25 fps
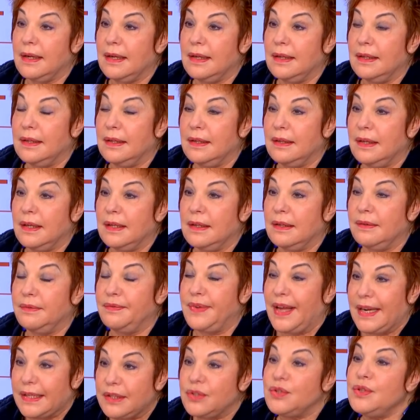
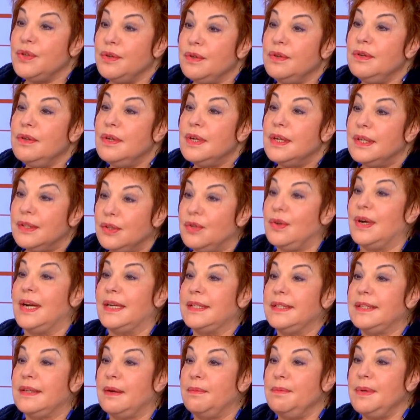version de
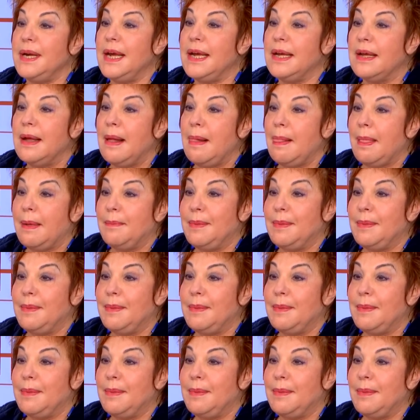l'Assemblée.